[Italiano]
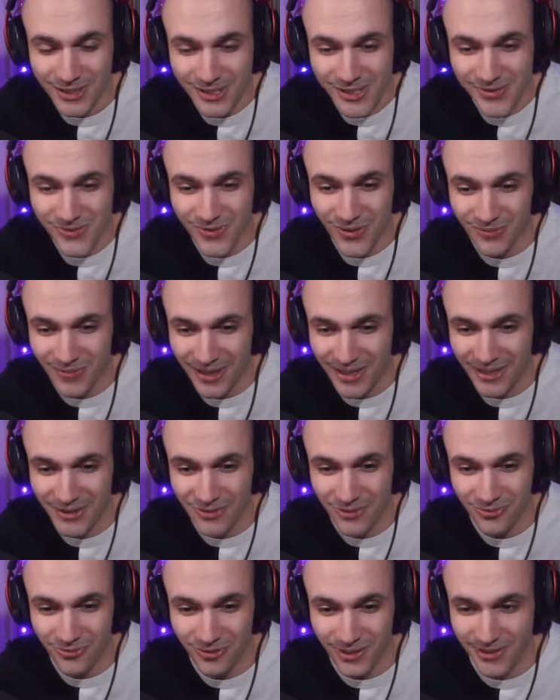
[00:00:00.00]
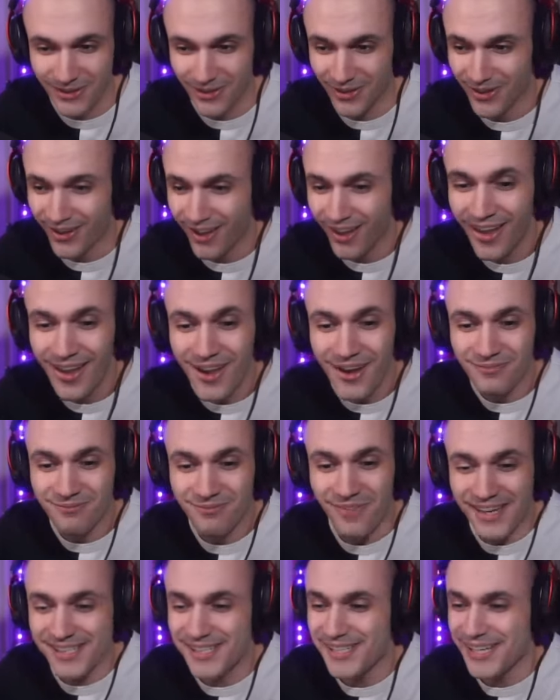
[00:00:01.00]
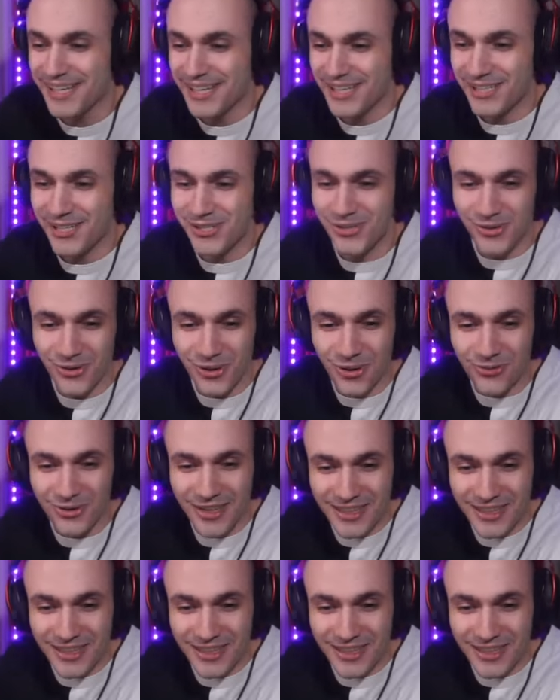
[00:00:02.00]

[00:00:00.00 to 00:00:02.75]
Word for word: trasformare in un video. Ma se nessuno